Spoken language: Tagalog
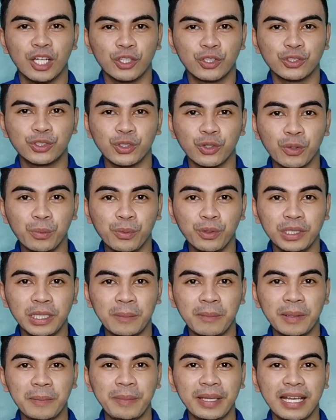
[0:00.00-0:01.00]
gusto ko
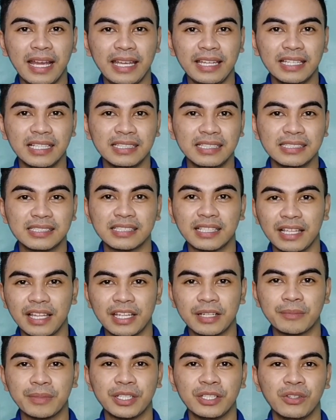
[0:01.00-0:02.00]
muna magbigay ng
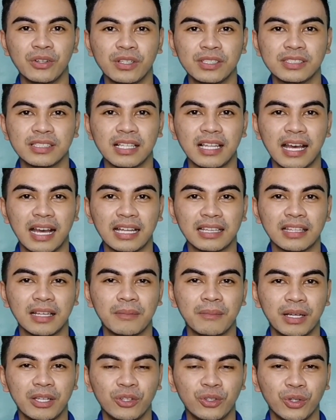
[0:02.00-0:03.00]
disclaimer doon sa lahat
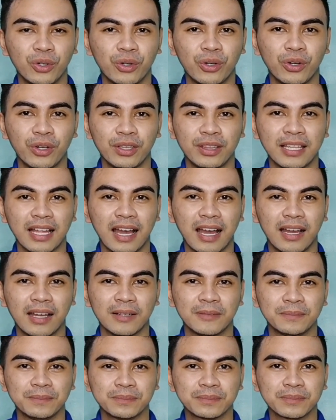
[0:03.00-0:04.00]
ng manonood
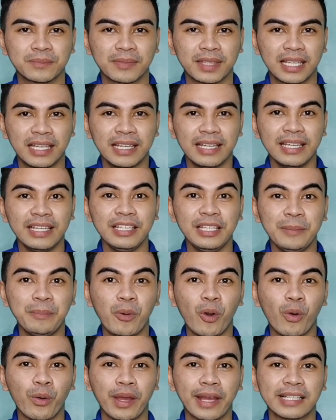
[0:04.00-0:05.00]
na hindi
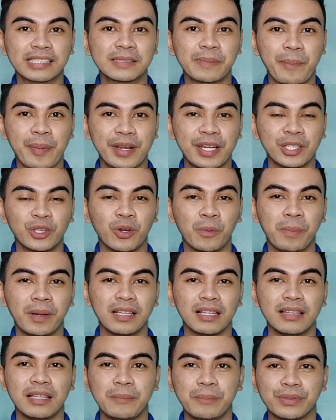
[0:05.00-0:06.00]
po ako eksperto
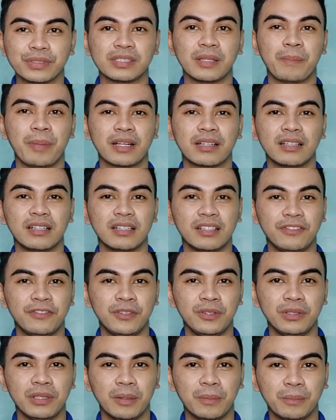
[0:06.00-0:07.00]
pagdating po sa
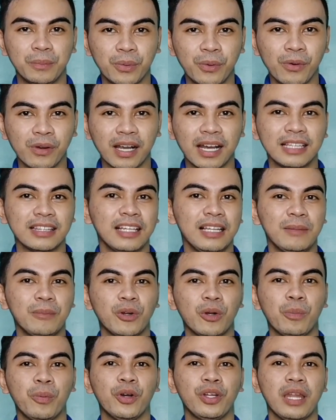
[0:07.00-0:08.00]
pagre-review ng book at
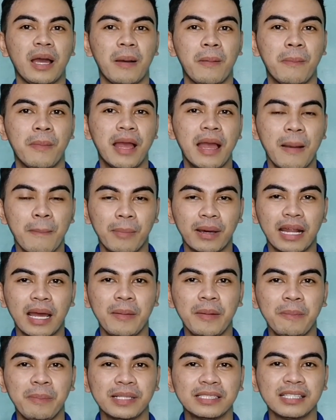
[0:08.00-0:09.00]
alam ko po na
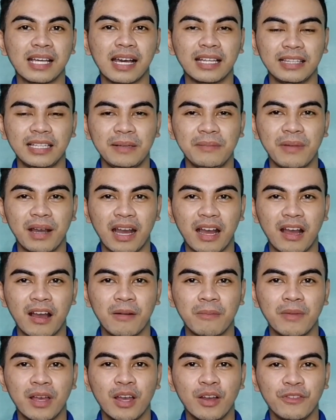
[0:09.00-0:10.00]
marami pa sa ating
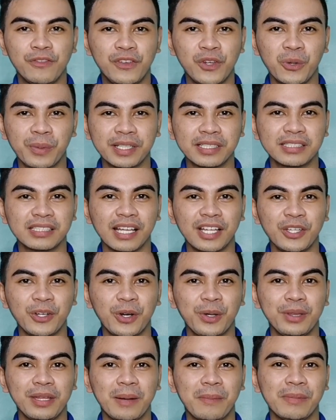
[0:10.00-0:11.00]
mga viewers
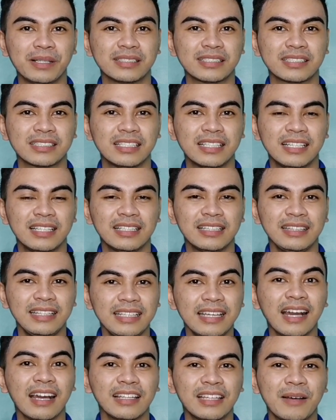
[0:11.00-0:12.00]
ngayon na mas
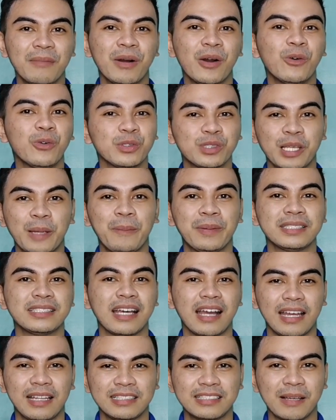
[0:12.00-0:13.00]
tiyak na mahusay pa
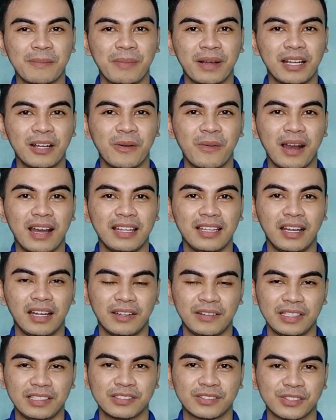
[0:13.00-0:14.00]
sa akin sa paggawa ng
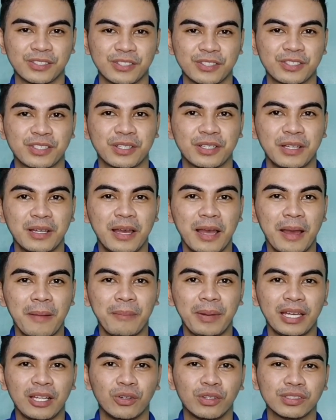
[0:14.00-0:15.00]
research.
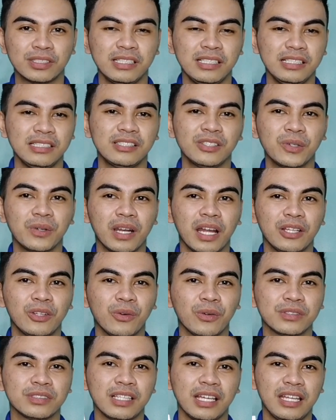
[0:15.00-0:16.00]
Pero
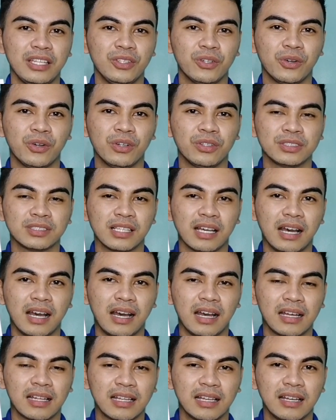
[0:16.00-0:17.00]
sinisigurado ko sa inyo
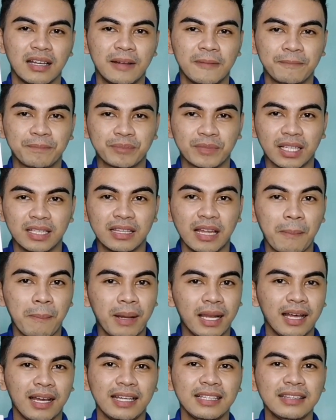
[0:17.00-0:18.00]
sa na
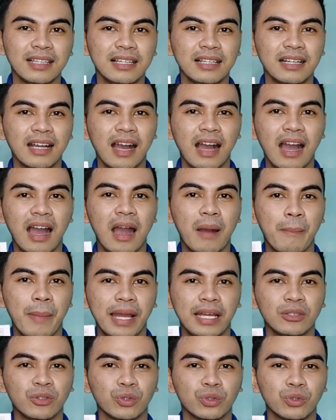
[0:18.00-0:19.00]
malaki talaga ang
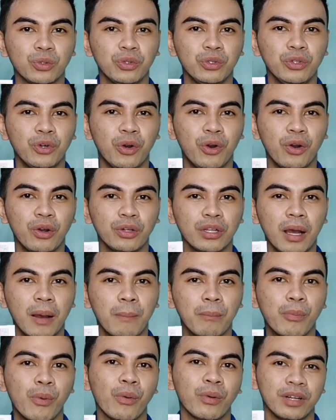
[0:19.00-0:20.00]
maitutulong
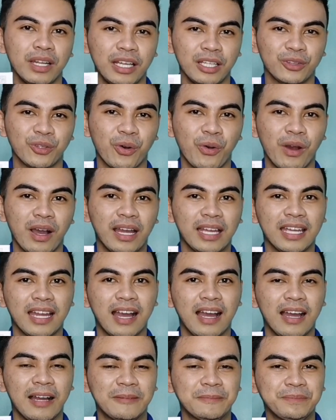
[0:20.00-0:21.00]
ng book na ito.
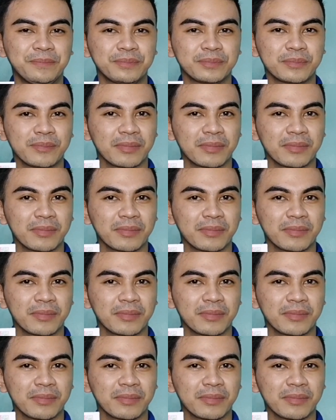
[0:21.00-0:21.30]
Kaya,